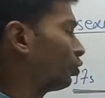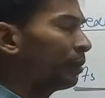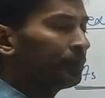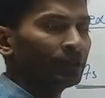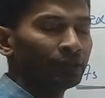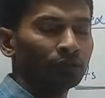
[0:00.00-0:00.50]

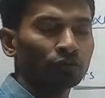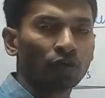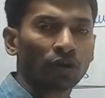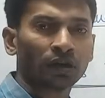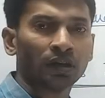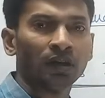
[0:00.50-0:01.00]
टॉपिक इज
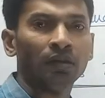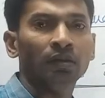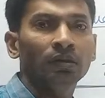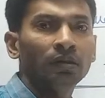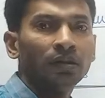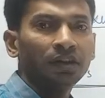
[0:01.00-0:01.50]
कॉल्ड
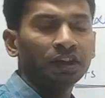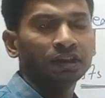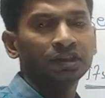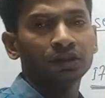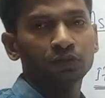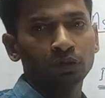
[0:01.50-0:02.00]
द ए
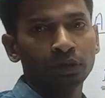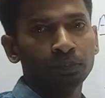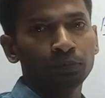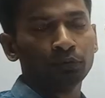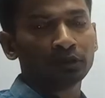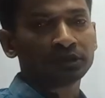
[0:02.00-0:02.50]
सेक्सुअल
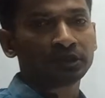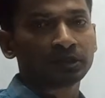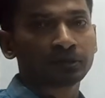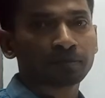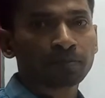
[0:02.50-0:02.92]
रिप्रोडक्शन